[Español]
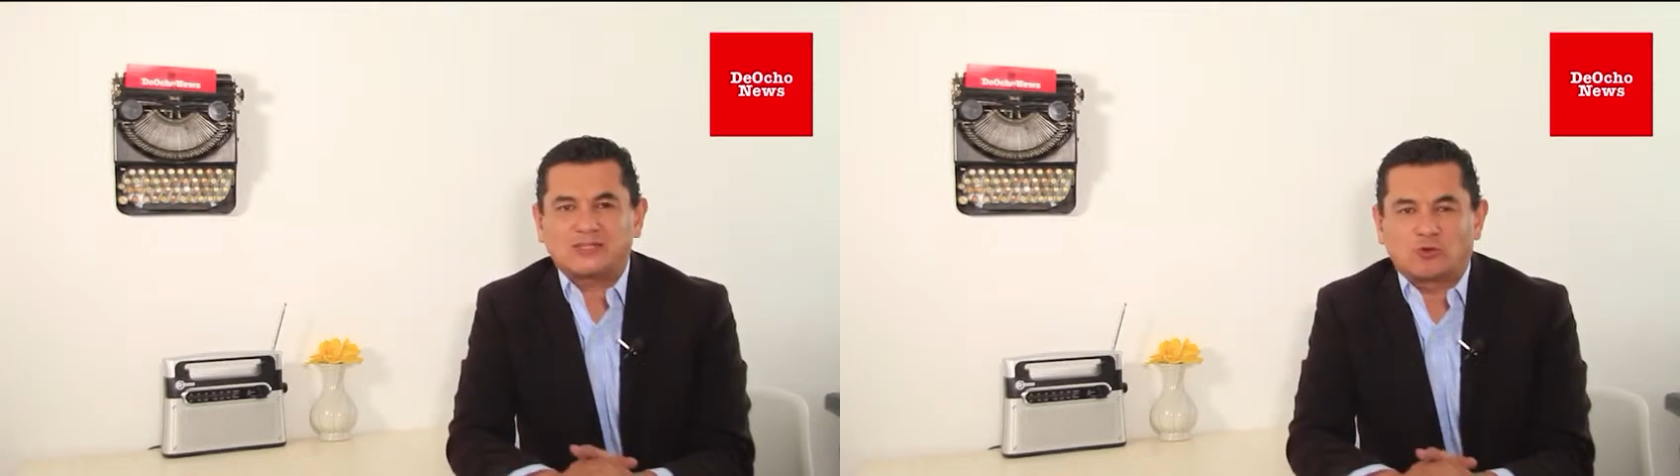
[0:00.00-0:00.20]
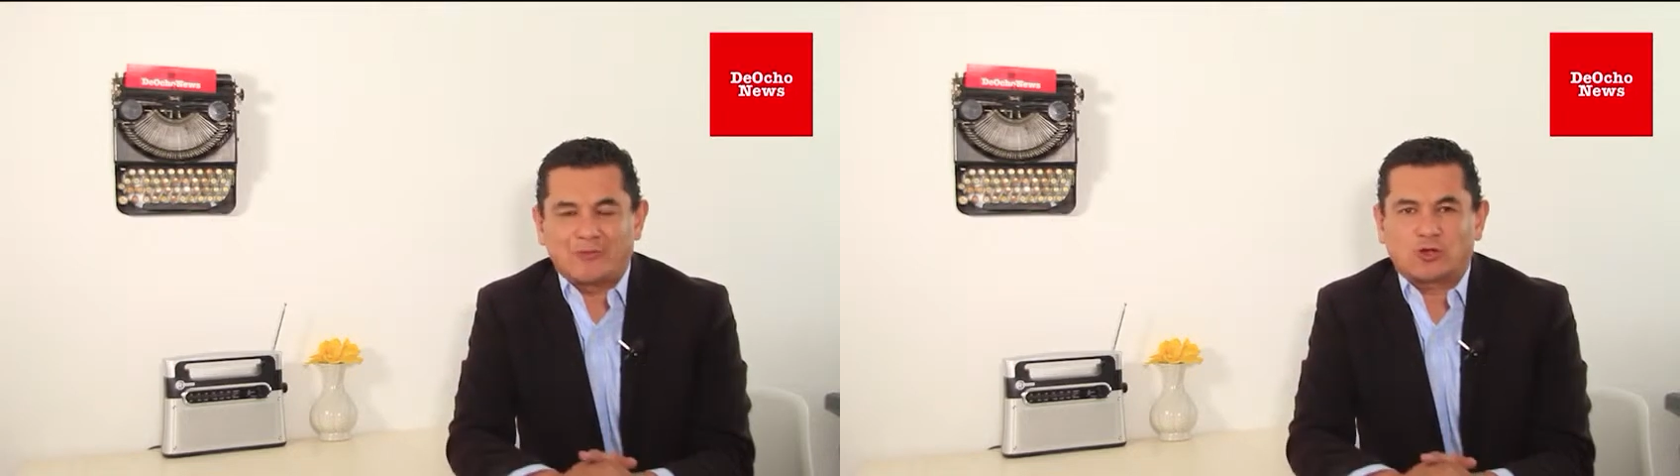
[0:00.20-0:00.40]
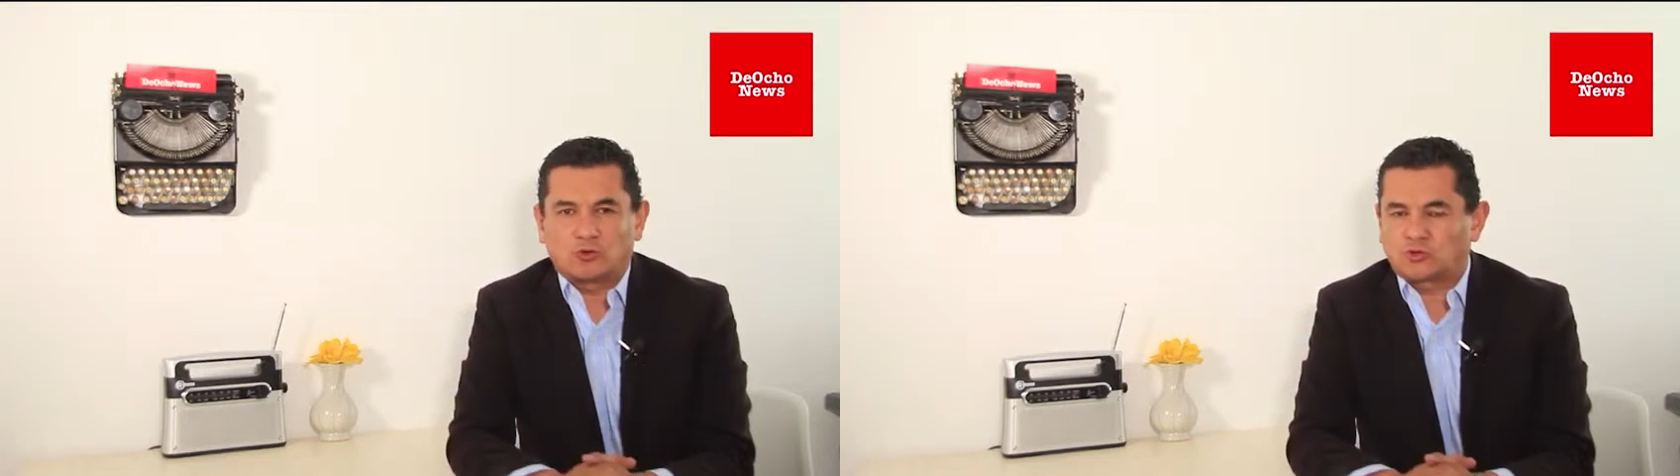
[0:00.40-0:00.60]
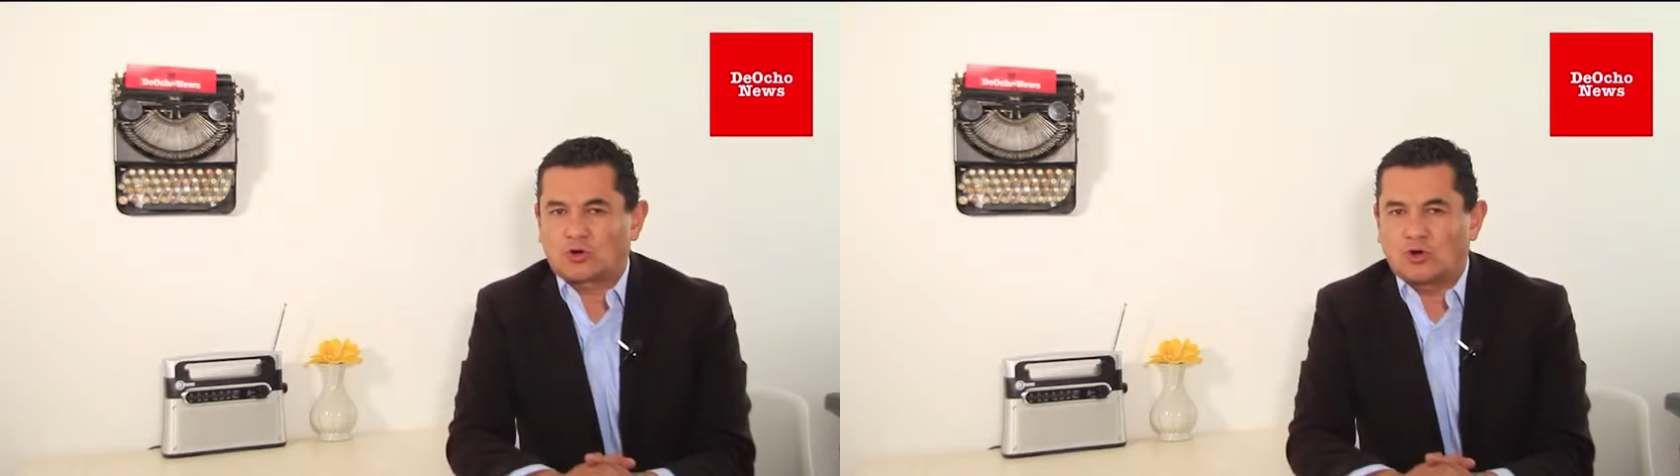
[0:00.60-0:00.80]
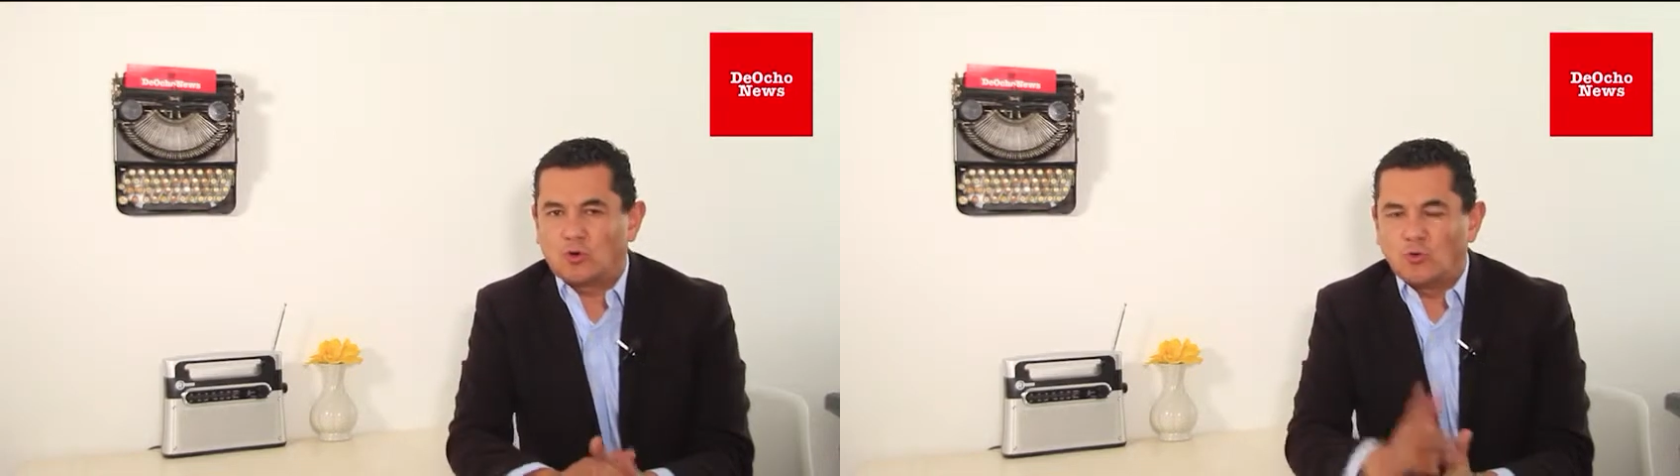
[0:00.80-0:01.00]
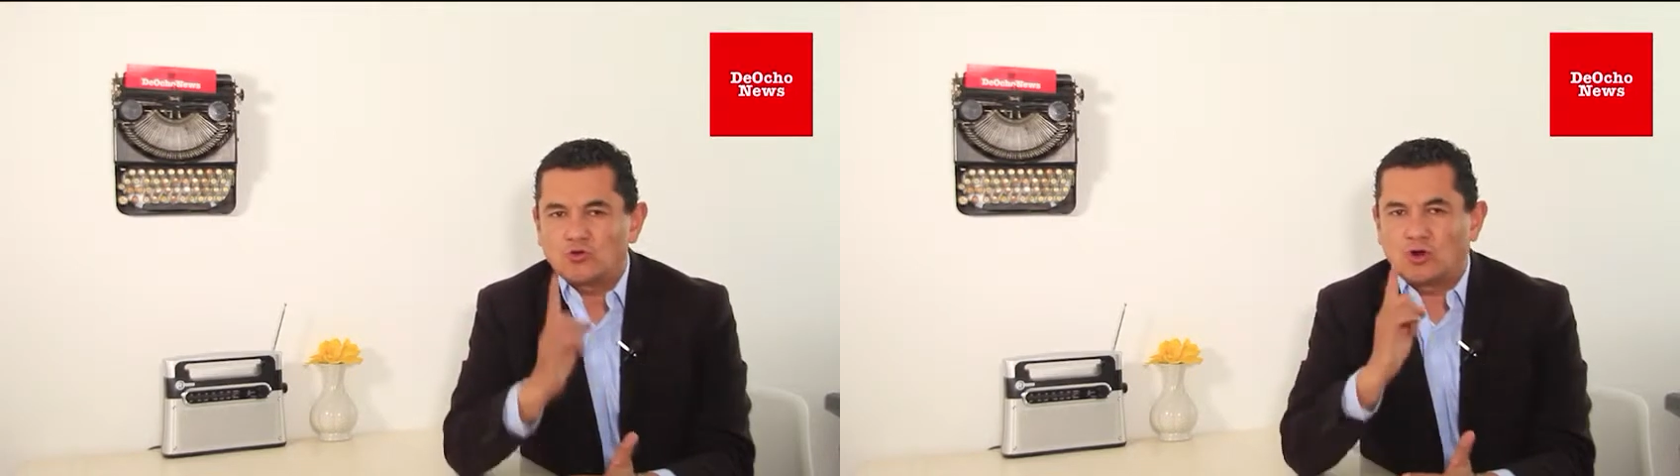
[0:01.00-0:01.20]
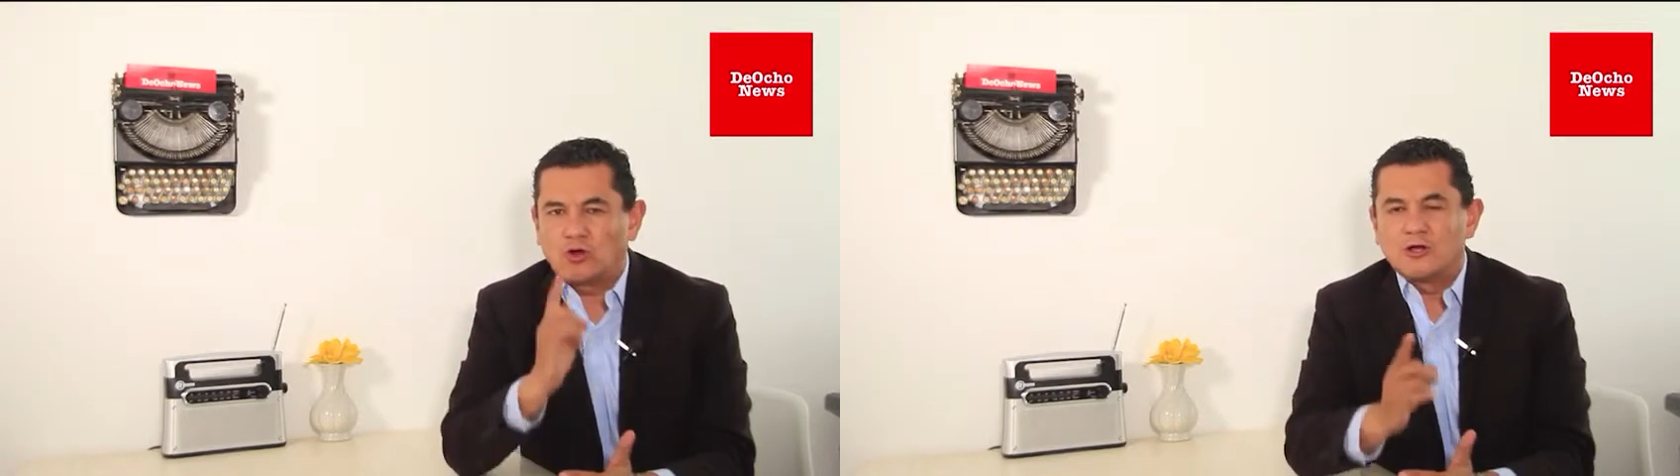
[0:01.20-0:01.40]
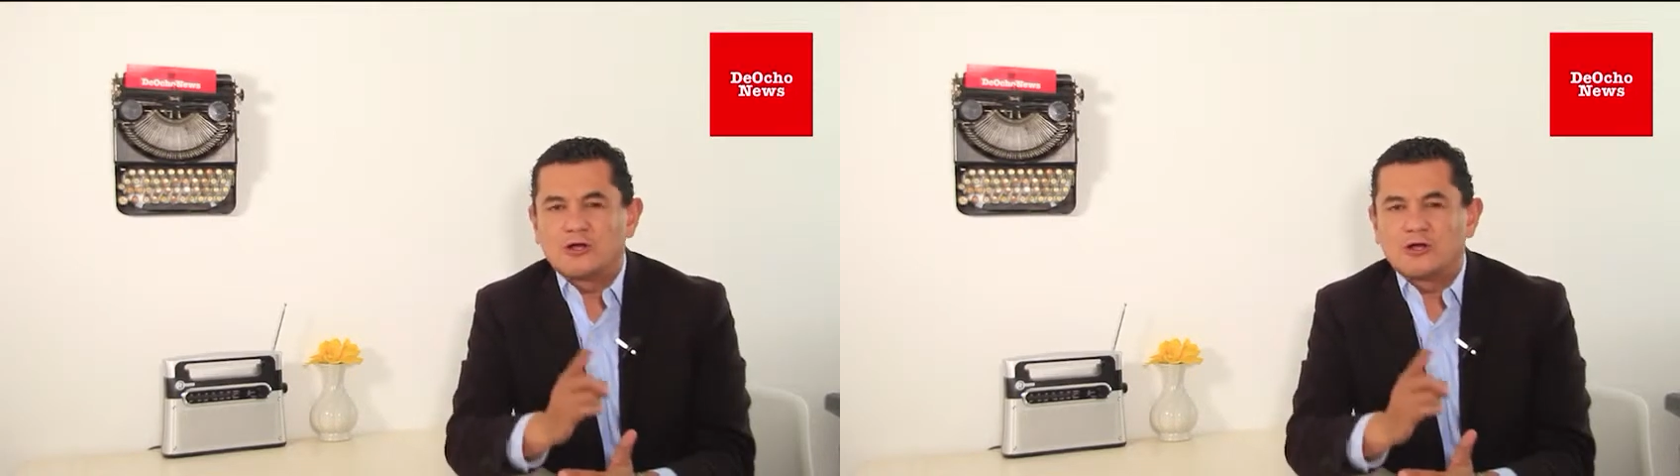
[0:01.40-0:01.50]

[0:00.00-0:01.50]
tome el control uno